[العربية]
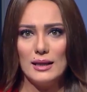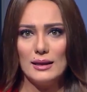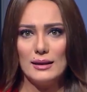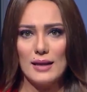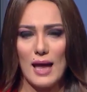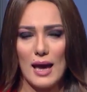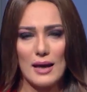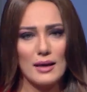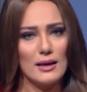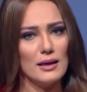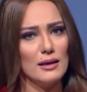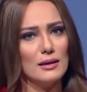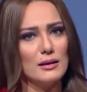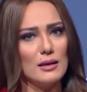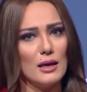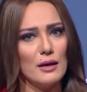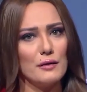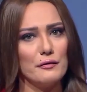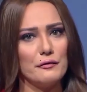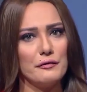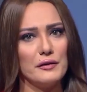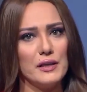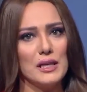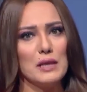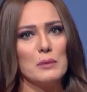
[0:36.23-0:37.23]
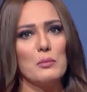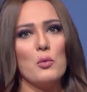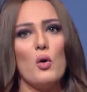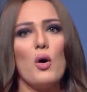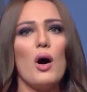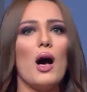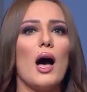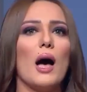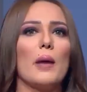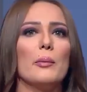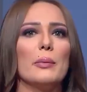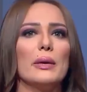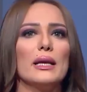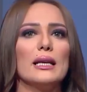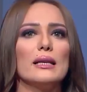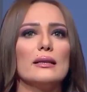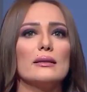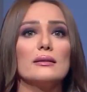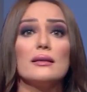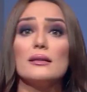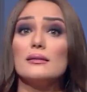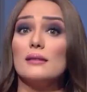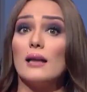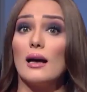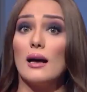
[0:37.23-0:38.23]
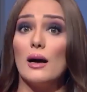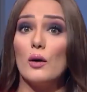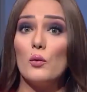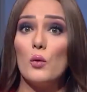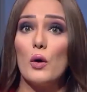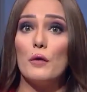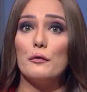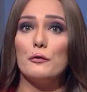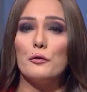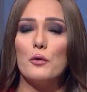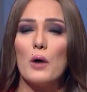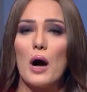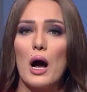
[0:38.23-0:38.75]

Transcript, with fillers: لكن في المقابل تتخوف